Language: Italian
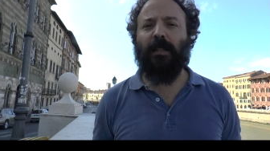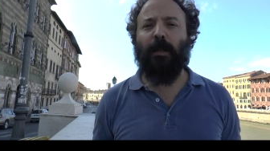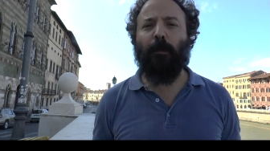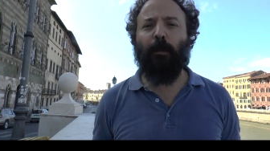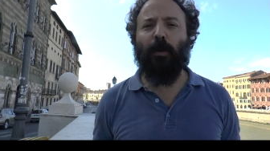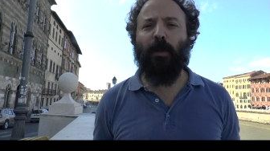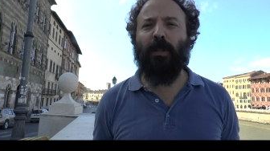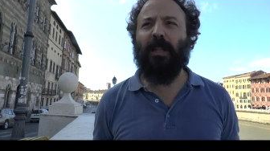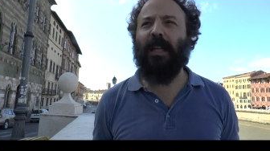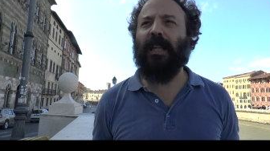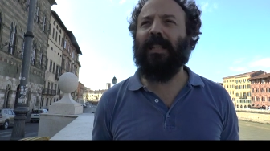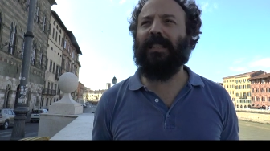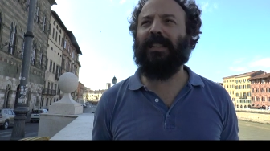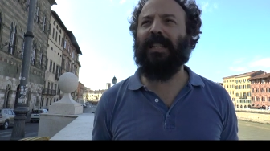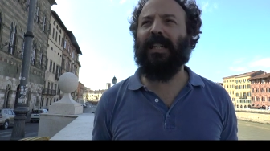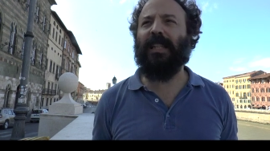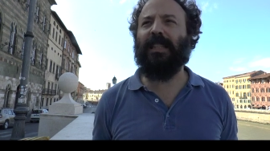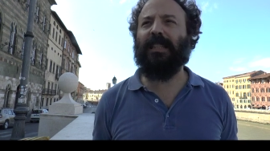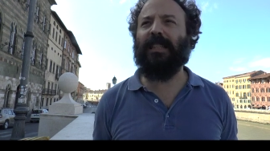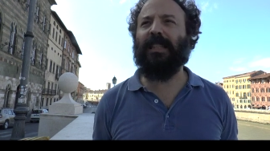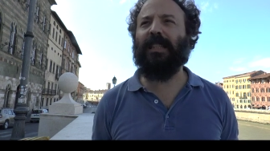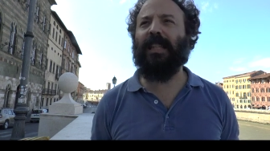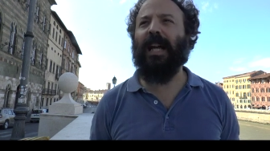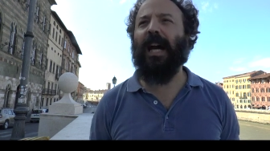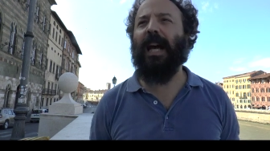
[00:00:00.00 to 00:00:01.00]
di poter
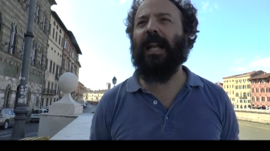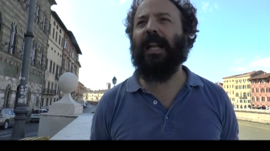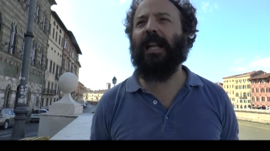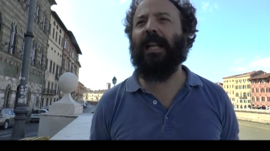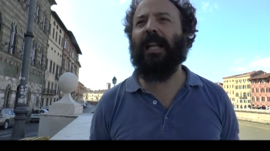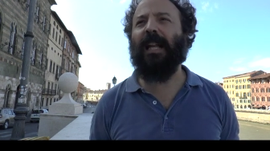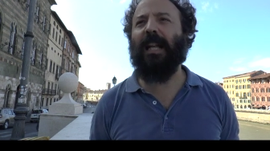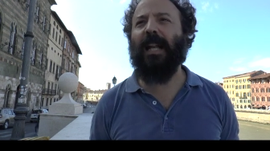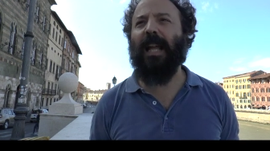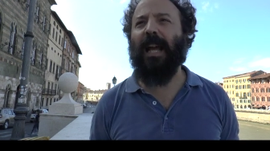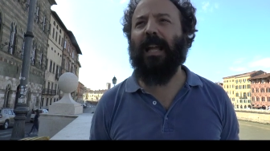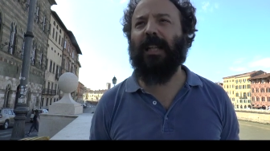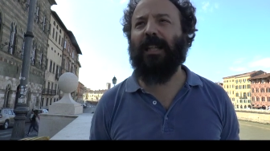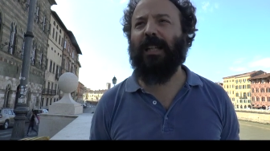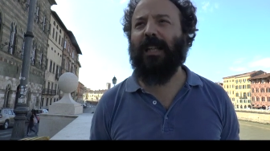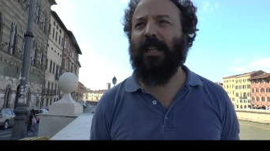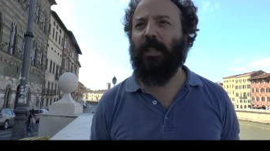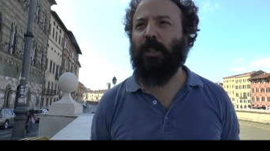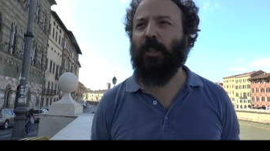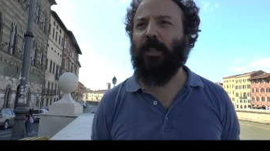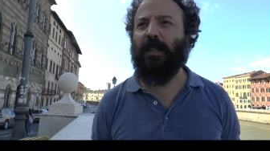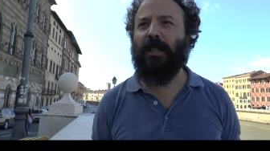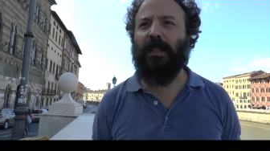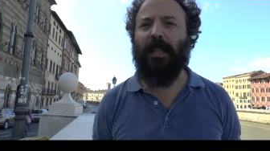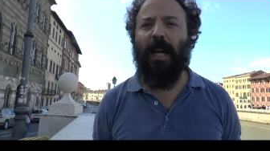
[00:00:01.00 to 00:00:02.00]
transitare nelle aree della
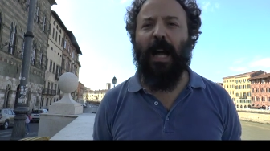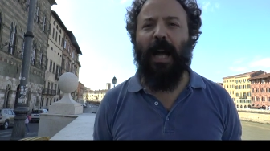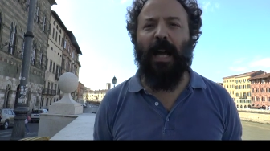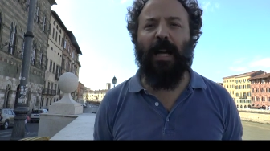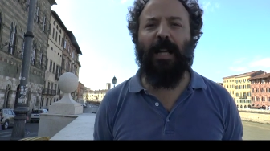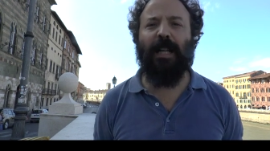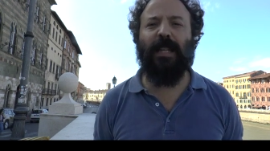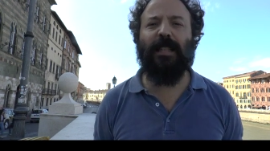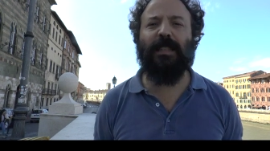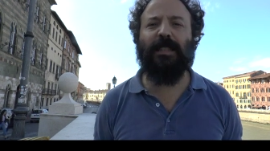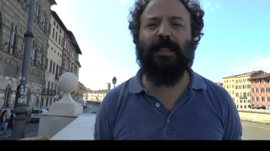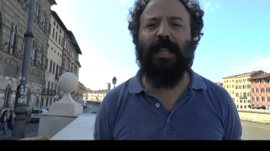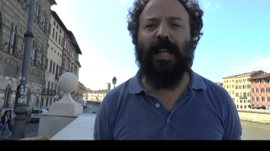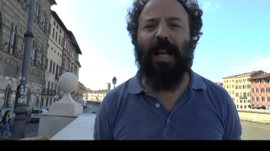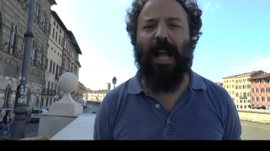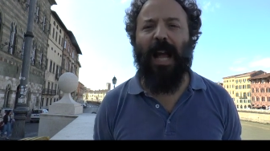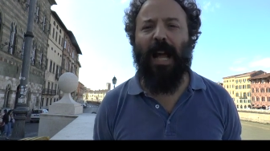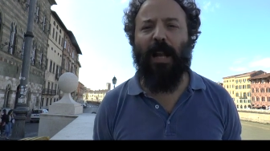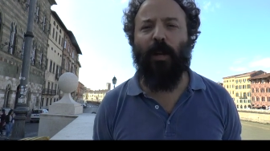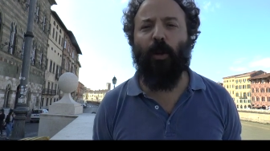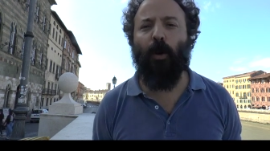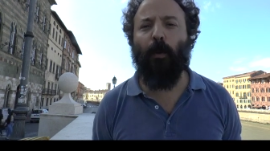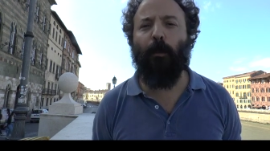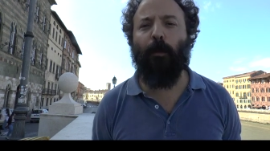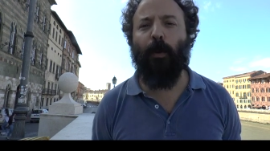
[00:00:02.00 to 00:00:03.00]
città che
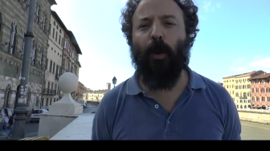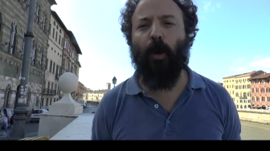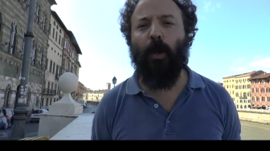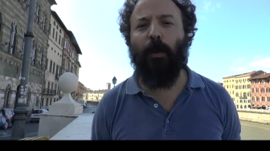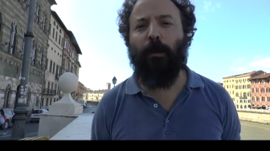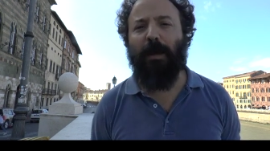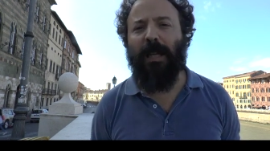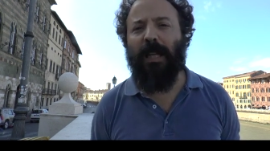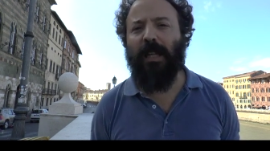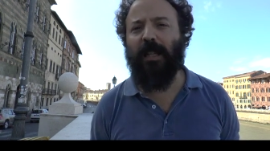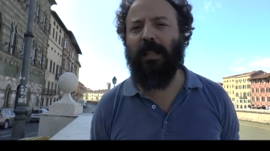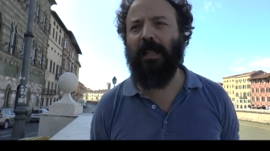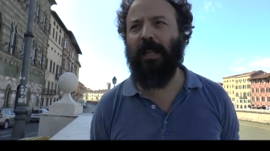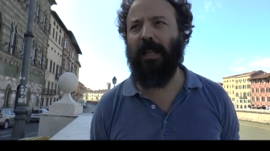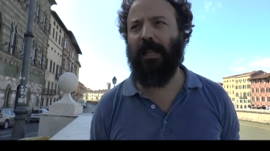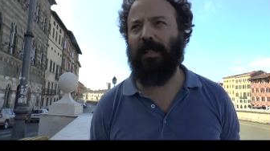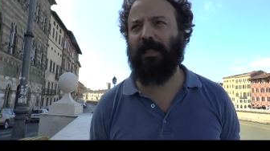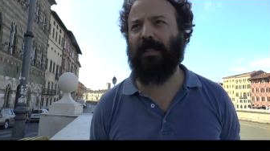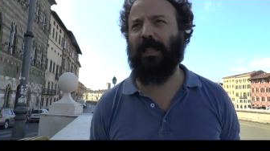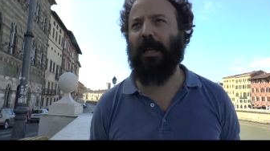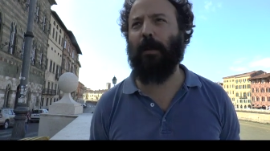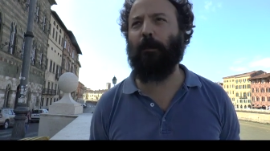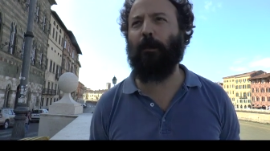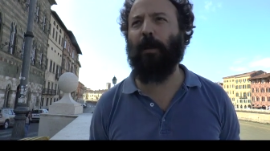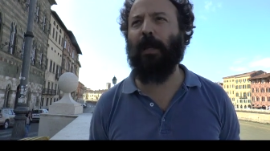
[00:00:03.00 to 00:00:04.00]
saranno proibite
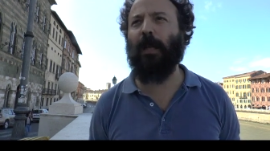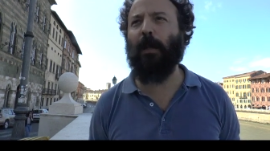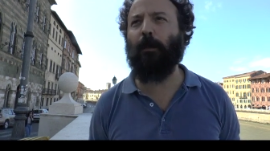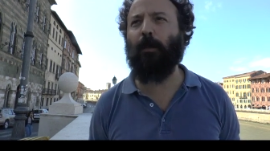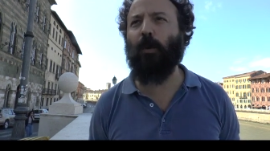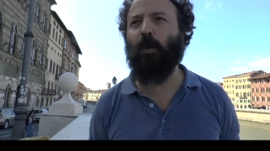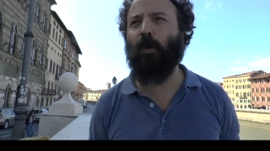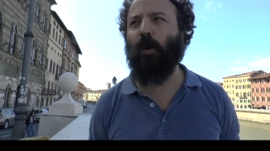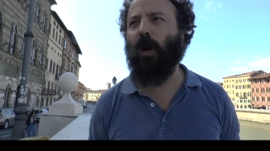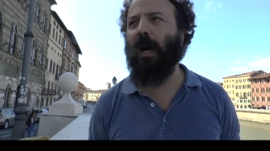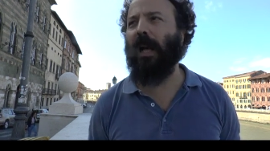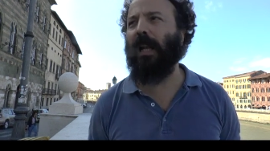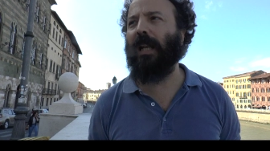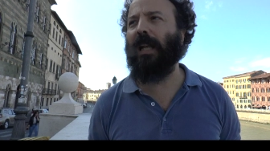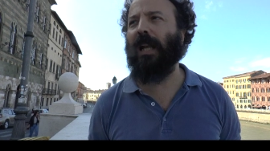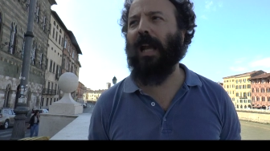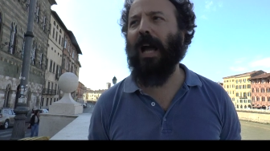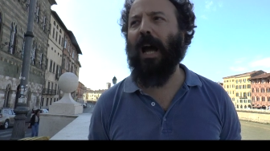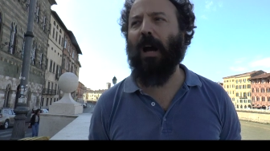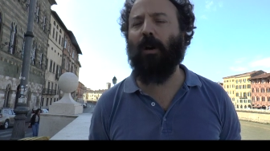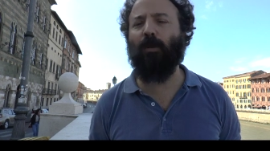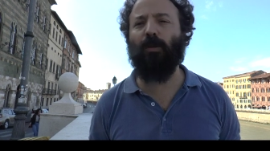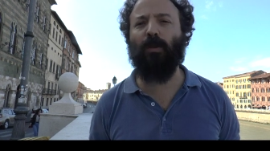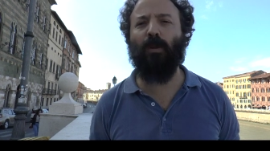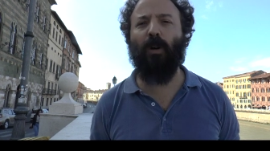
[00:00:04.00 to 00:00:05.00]
sempre di più alle
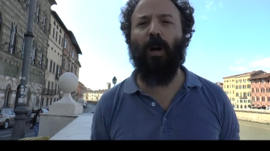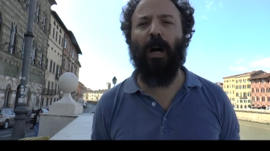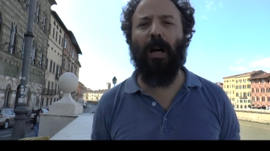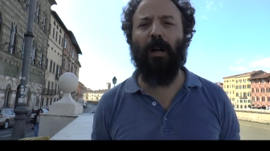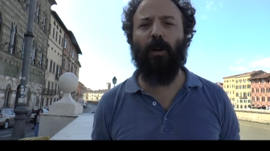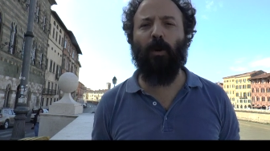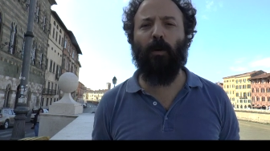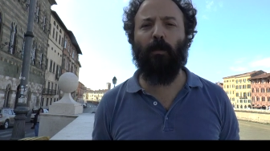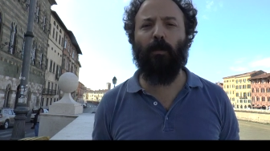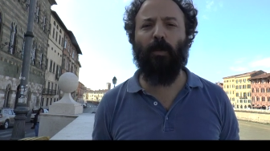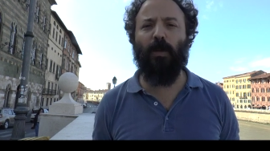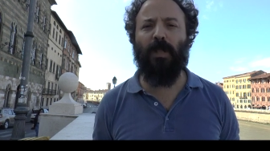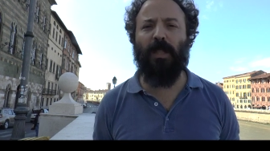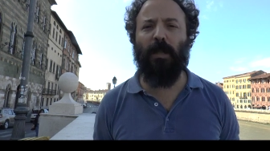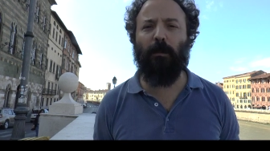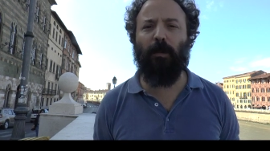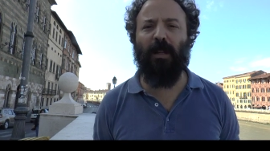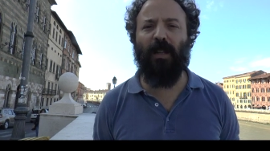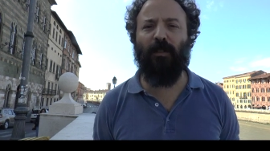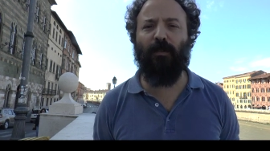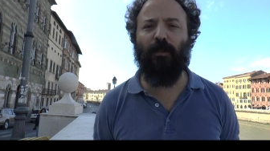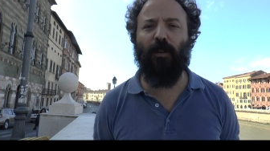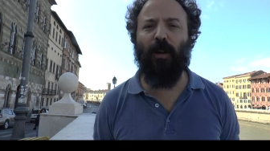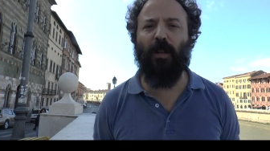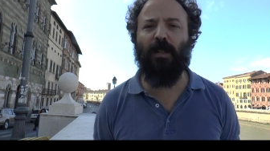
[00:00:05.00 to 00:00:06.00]
auto a
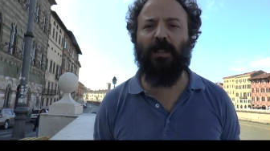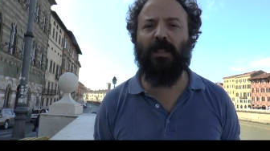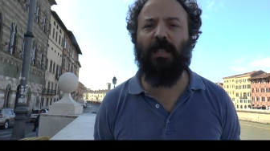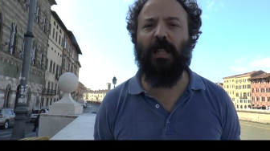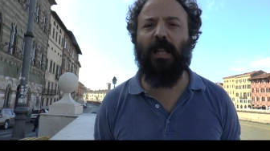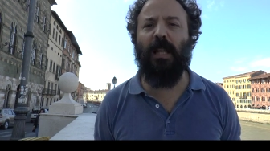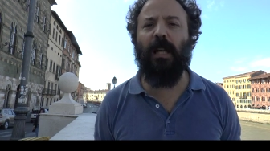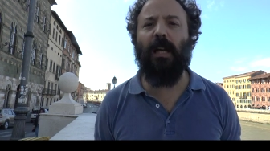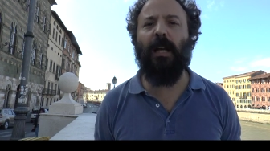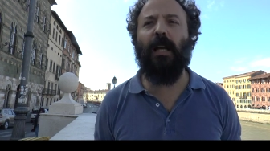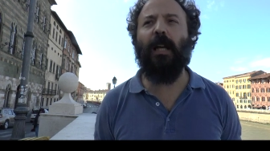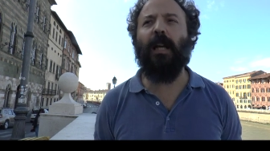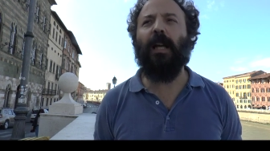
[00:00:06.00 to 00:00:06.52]
combustibili fossili